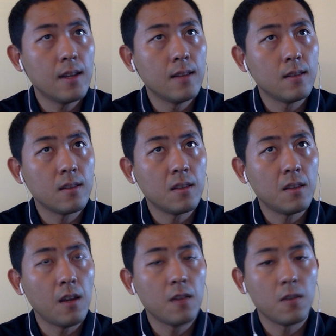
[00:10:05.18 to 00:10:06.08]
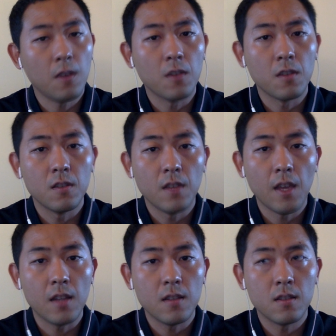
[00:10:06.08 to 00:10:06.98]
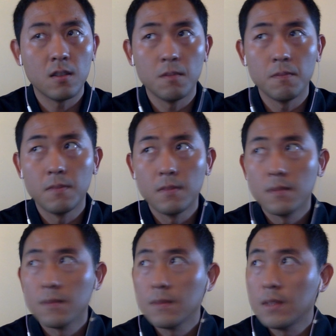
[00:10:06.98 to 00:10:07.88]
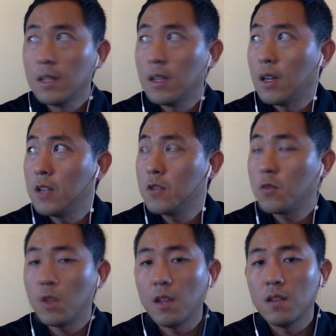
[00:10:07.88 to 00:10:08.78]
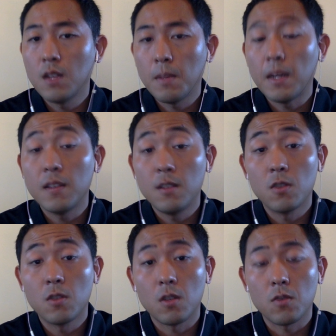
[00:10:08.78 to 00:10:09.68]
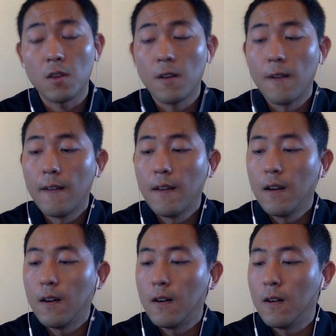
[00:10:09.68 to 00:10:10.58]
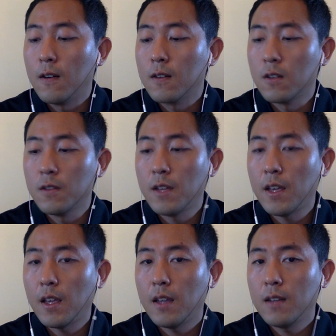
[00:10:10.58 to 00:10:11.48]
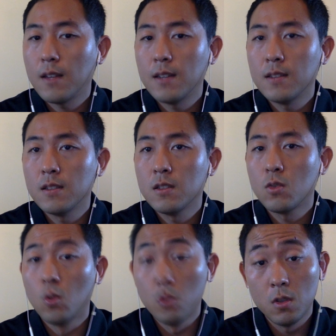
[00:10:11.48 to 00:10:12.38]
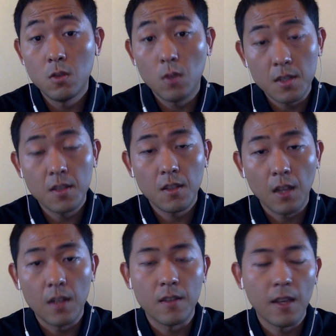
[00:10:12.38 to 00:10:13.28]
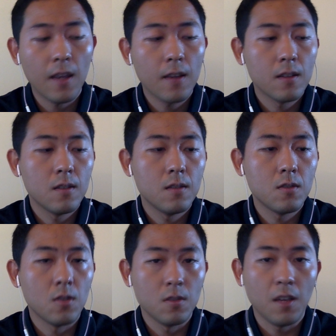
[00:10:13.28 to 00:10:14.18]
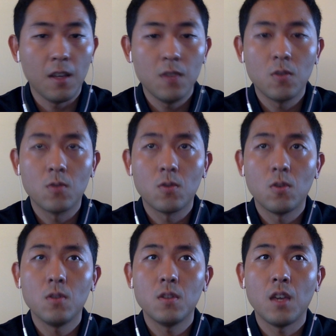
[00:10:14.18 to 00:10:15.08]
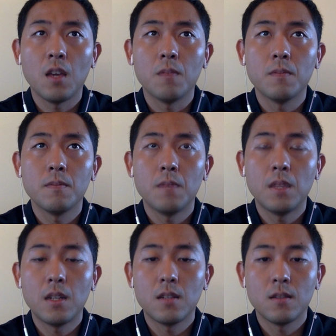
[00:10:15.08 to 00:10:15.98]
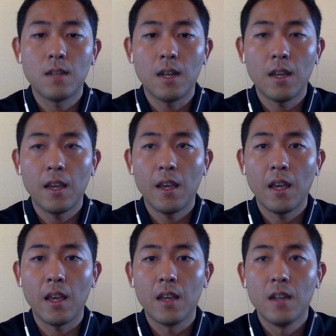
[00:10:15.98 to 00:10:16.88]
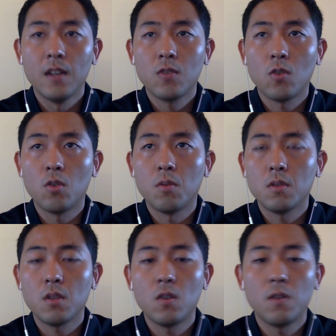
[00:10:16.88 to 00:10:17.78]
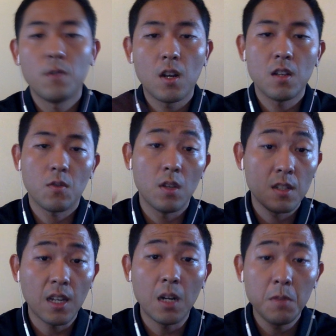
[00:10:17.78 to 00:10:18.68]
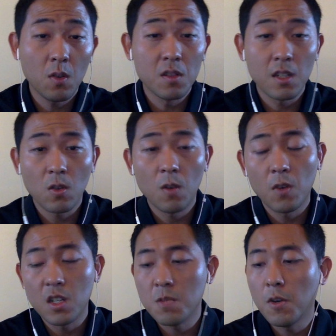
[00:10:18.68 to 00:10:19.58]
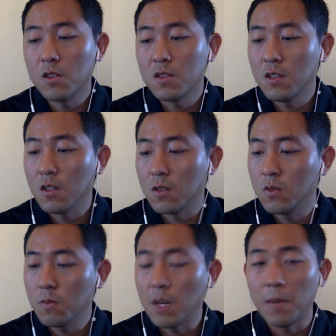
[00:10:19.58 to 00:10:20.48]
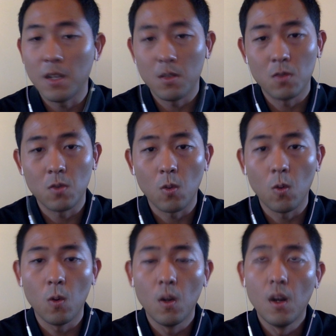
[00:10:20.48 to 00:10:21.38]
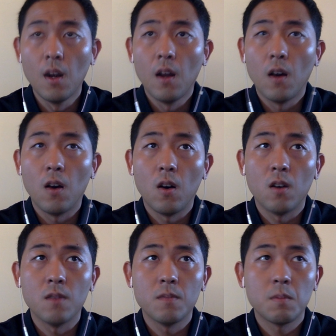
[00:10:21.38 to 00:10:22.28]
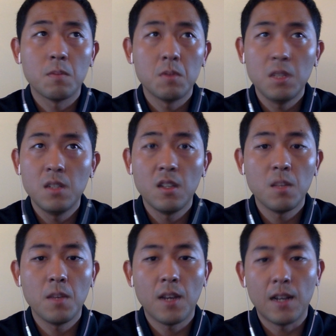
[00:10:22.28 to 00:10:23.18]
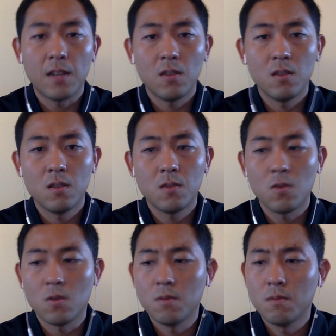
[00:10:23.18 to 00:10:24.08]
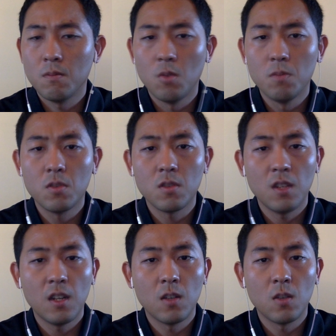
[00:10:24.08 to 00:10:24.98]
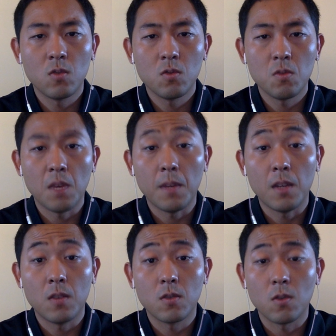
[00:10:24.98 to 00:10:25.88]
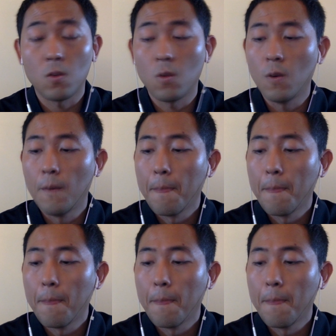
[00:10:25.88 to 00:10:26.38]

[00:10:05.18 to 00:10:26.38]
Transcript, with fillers: 한 대여섯 개였었는데 지금 안 한지 꽤 됐는데 많이 늘렸더라고요. 어, 그런데 일단은 돈은 확실히 되는데 저는 개인적으로 이게 맨날 그 가게에 터널버 턴오버가 굉장히 사람이 굉장히 터널버가 심하거든요. 그것도 마음에 안 들었었고 어, 뭐 일 생기면 가서 이거 조금 몸 써서 일하는 것도 좀 마음에 안 들었었고